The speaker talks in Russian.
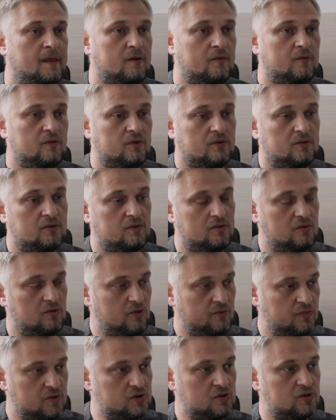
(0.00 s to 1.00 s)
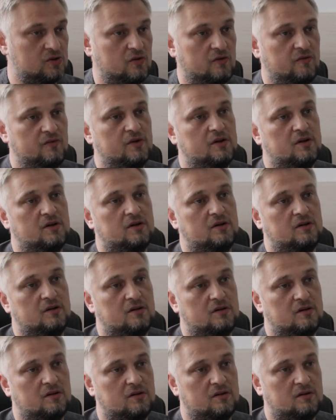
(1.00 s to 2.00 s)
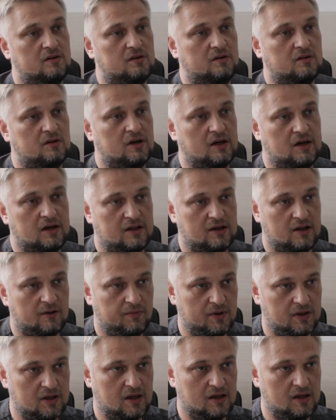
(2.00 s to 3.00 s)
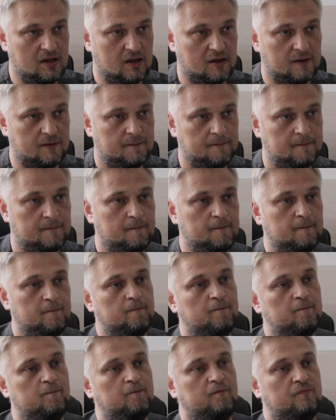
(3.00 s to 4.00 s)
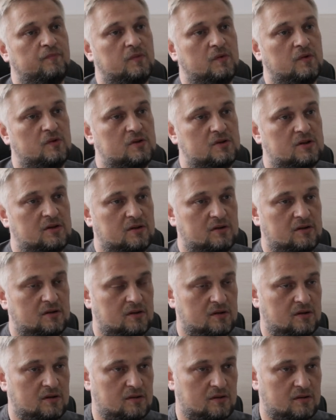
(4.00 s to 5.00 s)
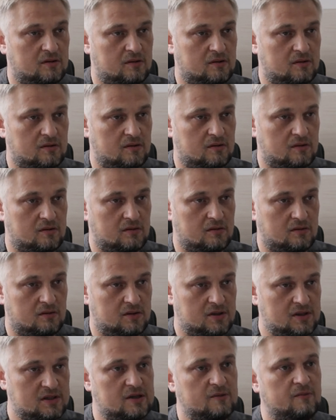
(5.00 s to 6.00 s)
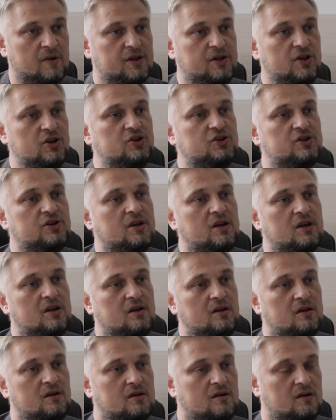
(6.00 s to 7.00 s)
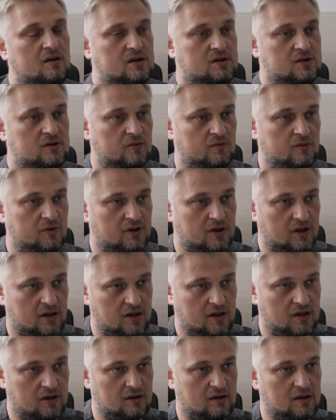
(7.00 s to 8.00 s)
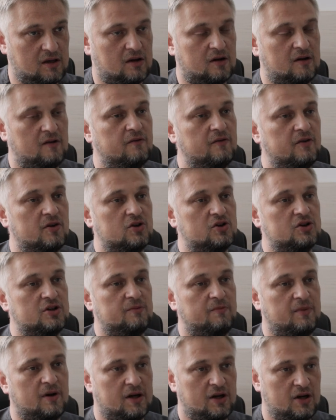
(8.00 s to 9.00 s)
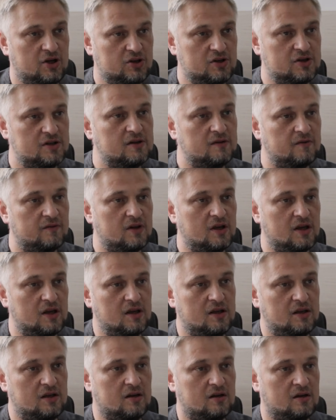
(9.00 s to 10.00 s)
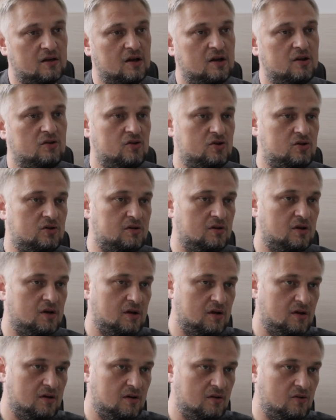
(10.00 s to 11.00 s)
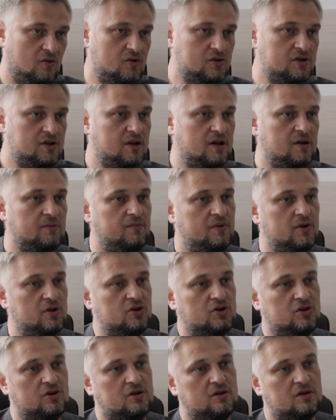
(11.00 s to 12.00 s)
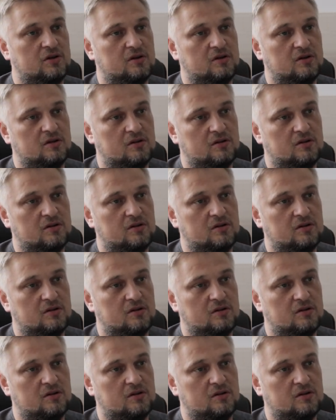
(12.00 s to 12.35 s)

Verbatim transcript: Вот. Ну и, безусловно, характер питания – то есть э, систематические, особенно такие ярко выраженные погрешности в диете, то есть острая пища,